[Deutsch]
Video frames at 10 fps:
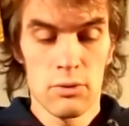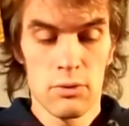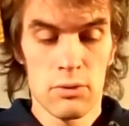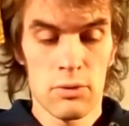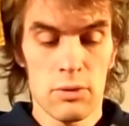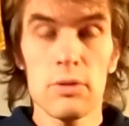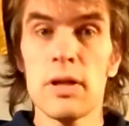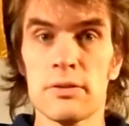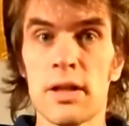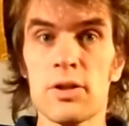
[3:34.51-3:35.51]
und
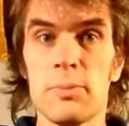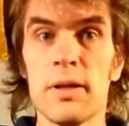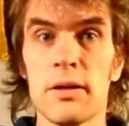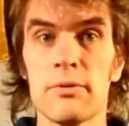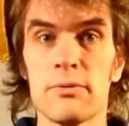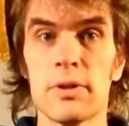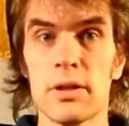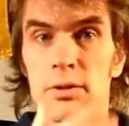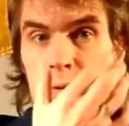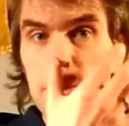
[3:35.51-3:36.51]
erst dann später wird der,
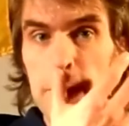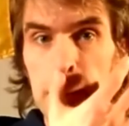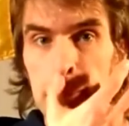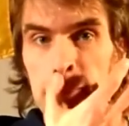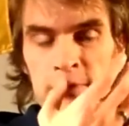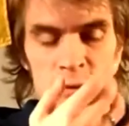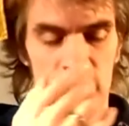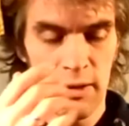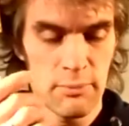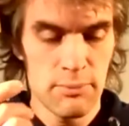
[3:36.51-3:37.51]
äh, wird
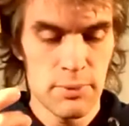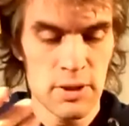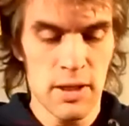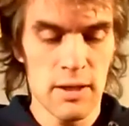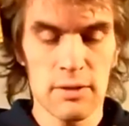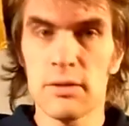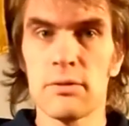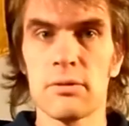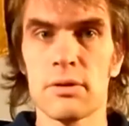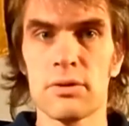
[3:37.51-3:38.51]
der Betrag
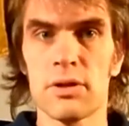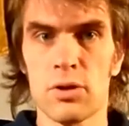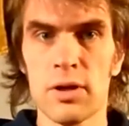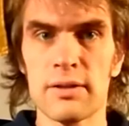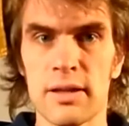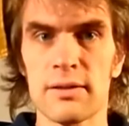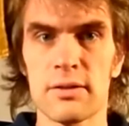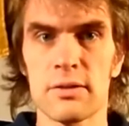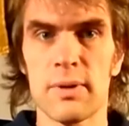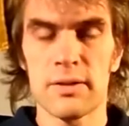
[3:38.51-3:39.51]
dann, also der Steuersatz
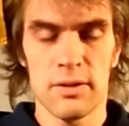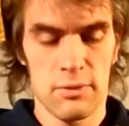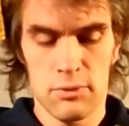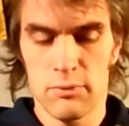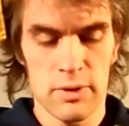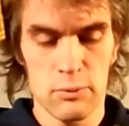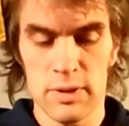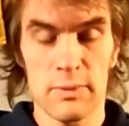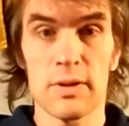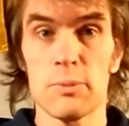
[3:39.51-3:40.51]
20, irgendwas über
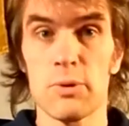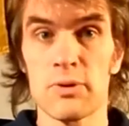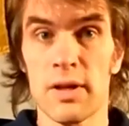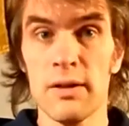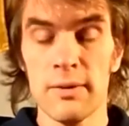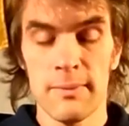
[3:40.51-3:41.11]
20 Prozent,